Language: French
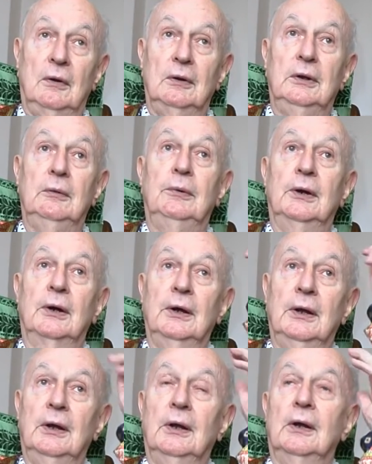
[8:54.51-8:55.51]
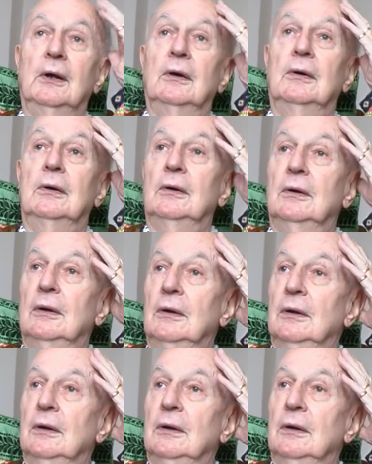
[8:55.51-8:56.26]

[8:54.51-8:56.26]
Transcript: libéré euh,